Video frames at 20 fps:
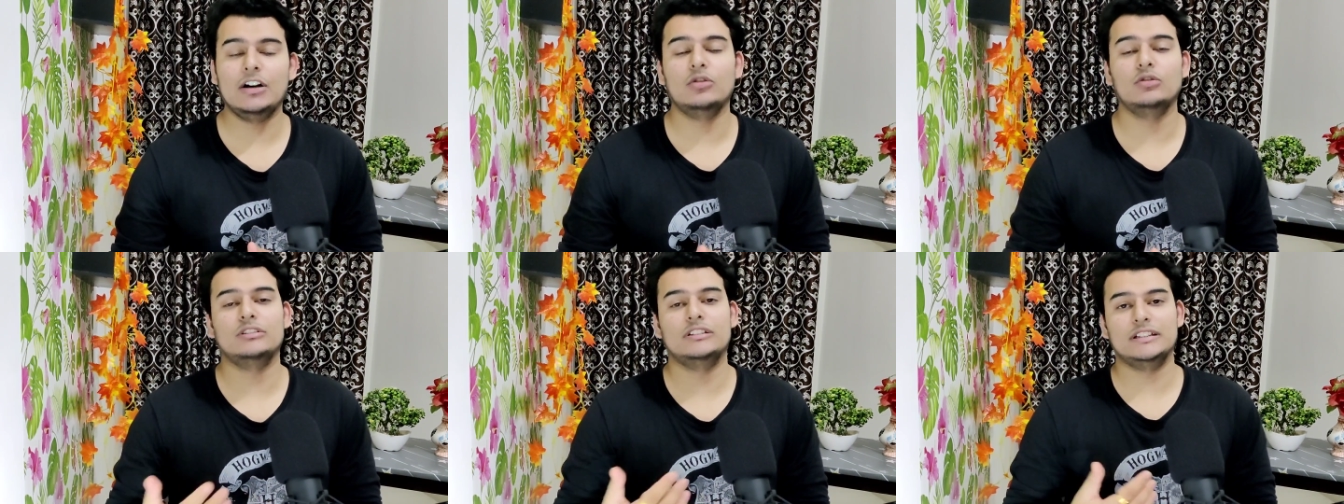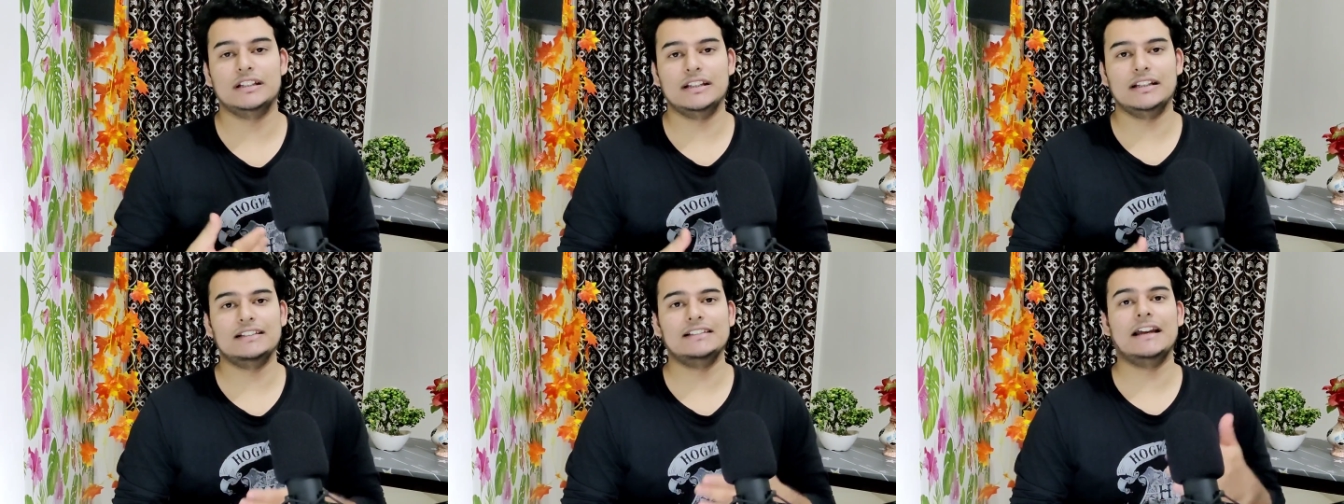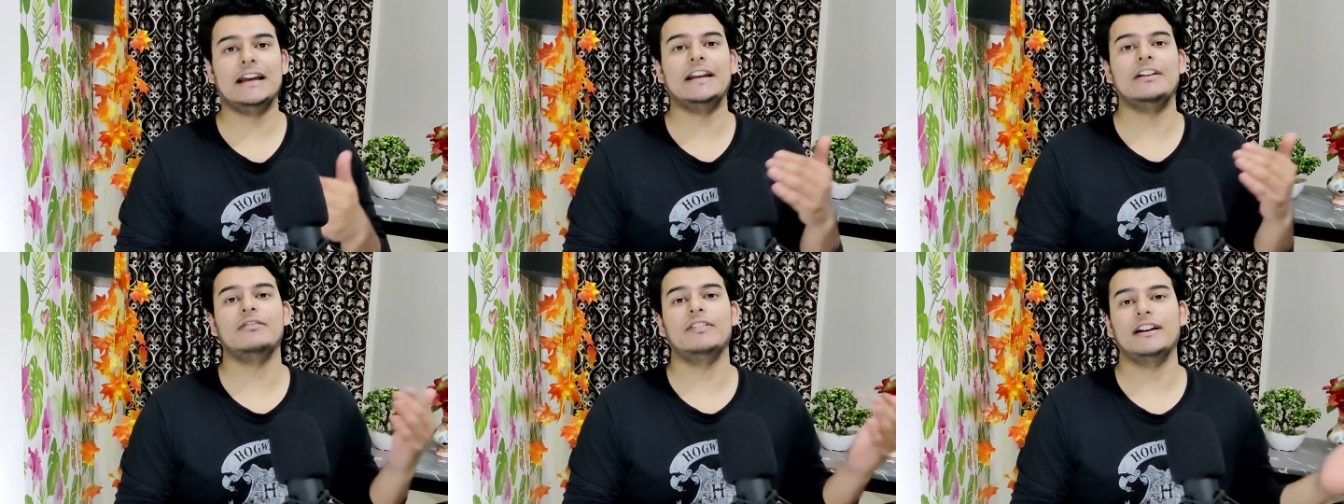उतना ज़्यादा
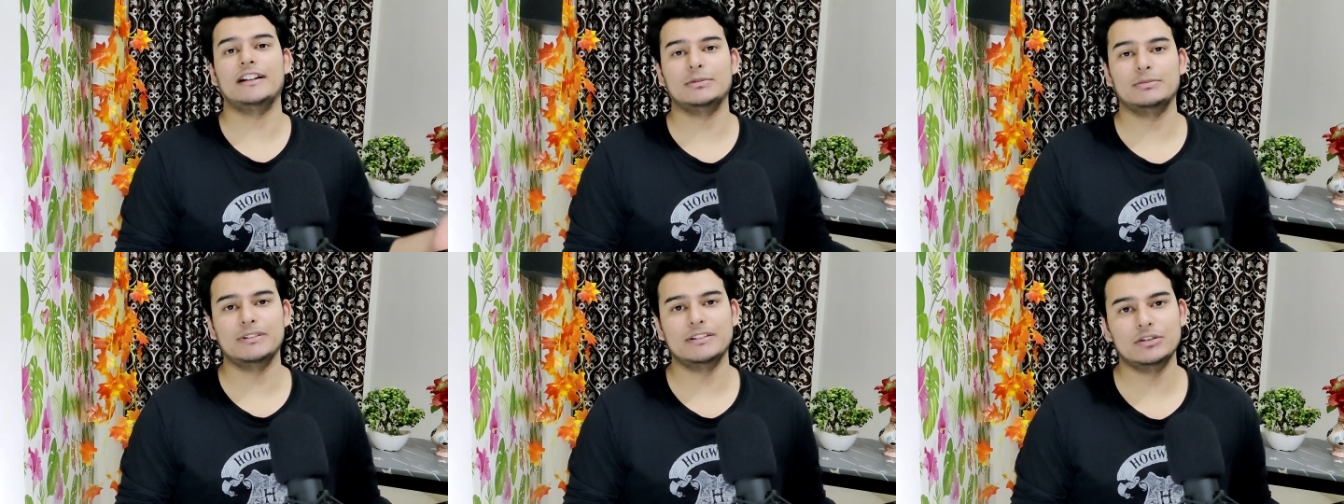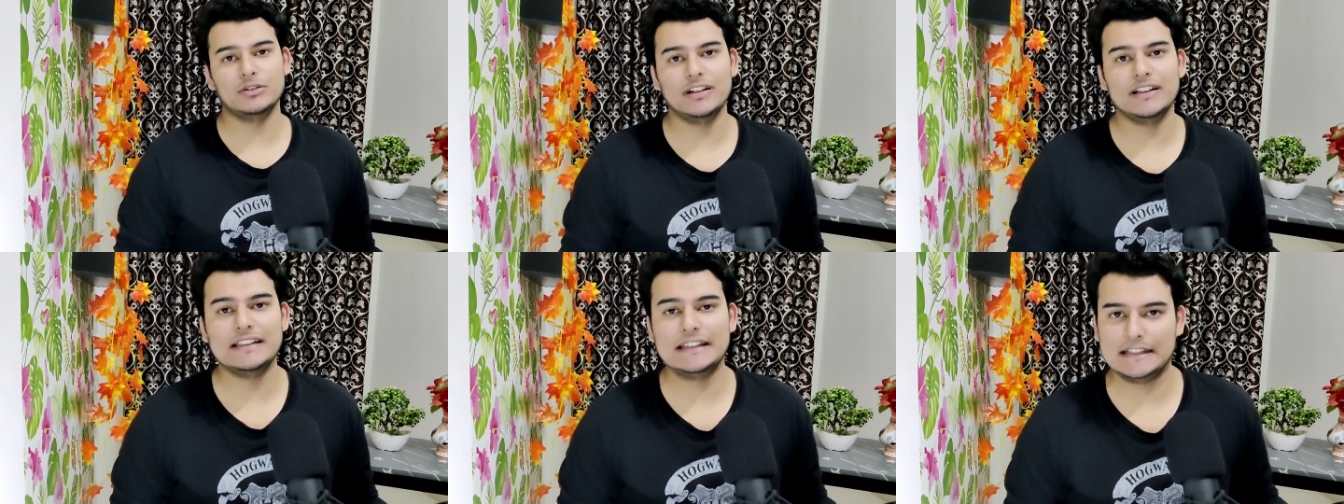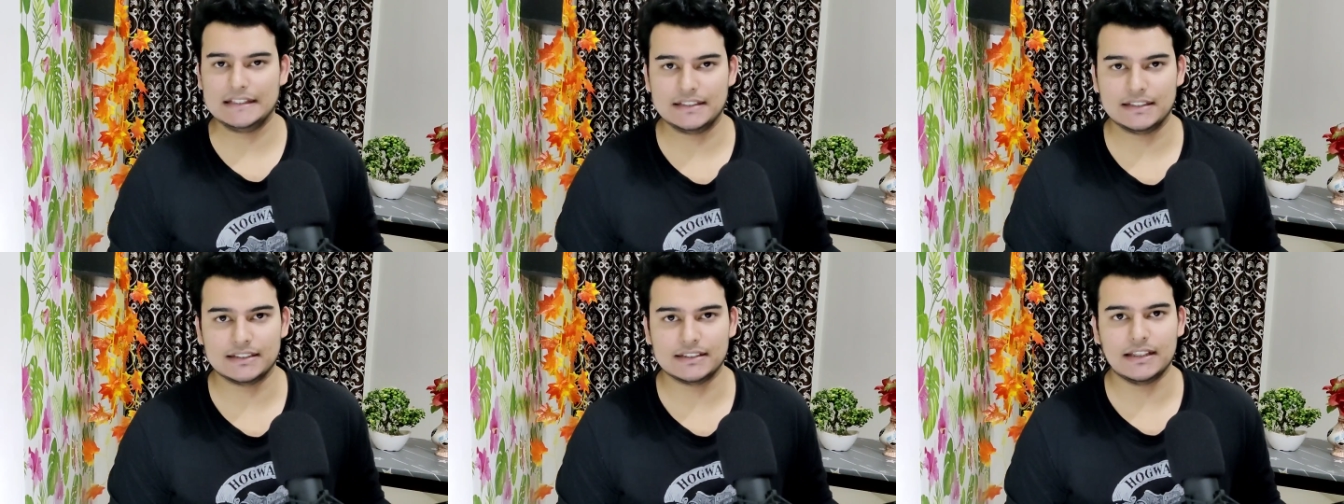साइड इफेक्ट्स भी जो है दे
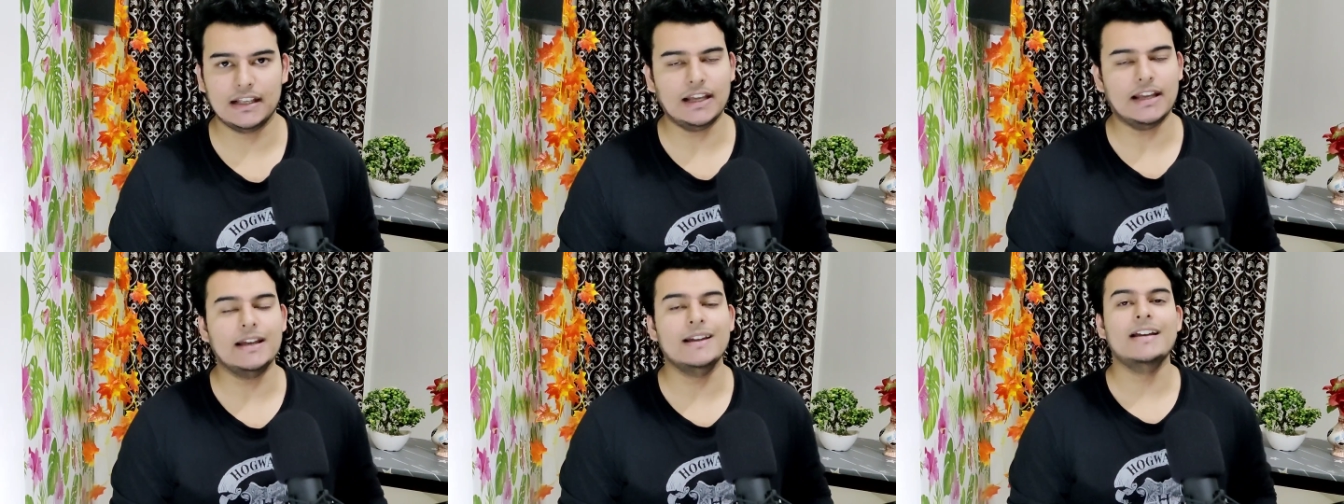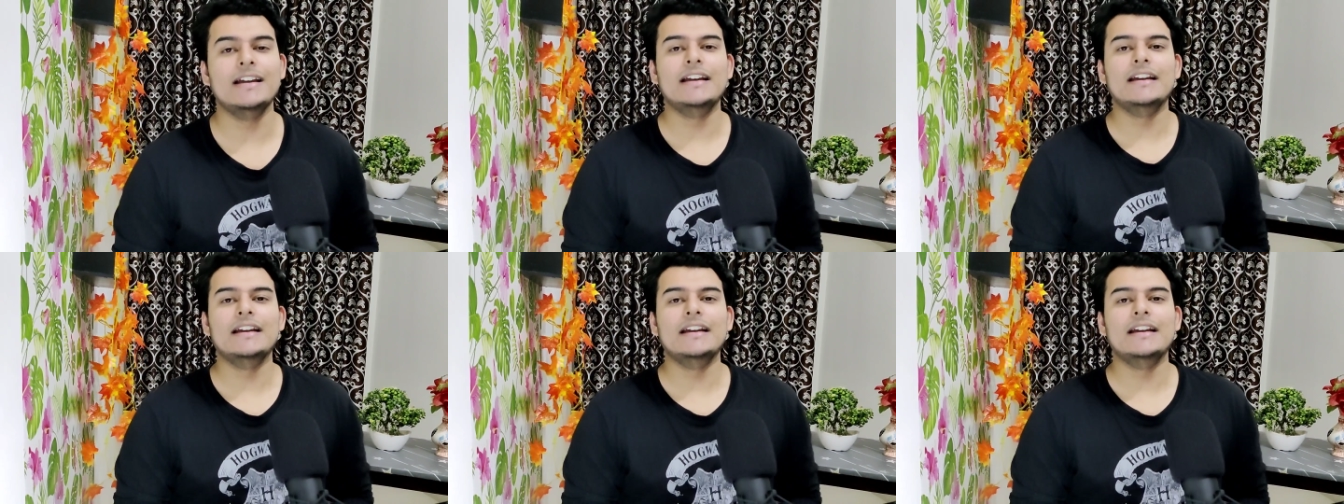सकता है